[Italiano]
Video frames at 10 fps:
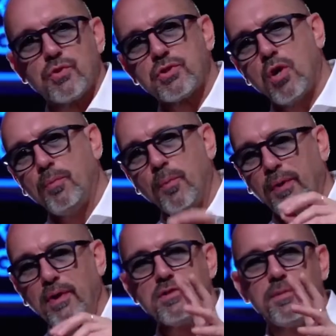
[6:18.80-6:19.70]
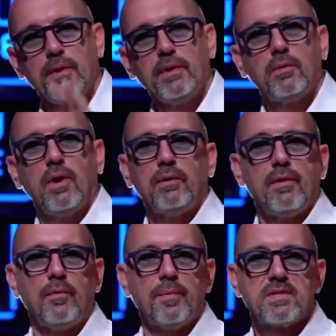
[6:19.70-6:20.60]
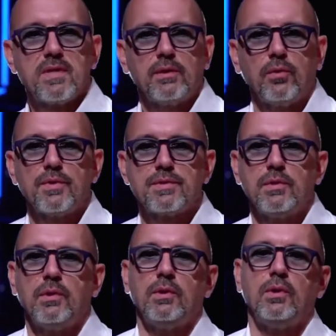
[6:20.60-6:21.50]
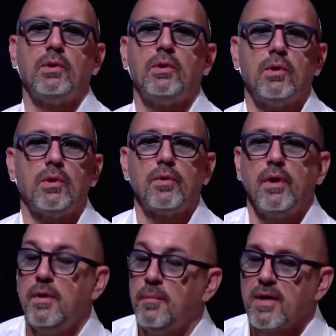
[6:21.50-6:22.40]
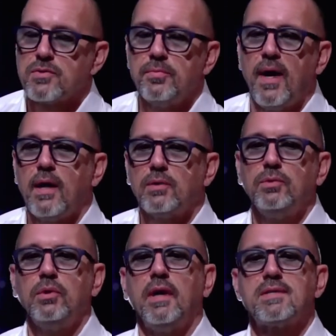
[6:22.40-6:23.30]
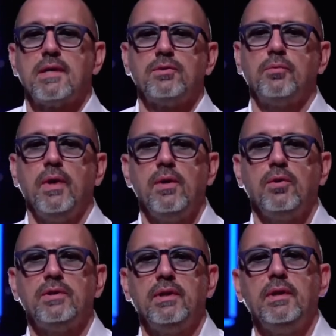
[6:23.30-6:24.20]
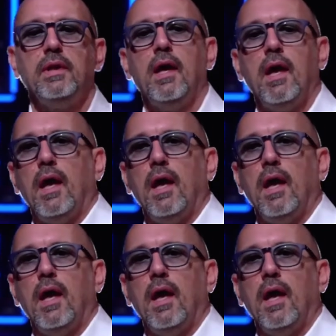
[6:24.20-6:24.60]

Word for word: scopo principe di quando abbiamo pensato questo, il My Subaru è stato quello di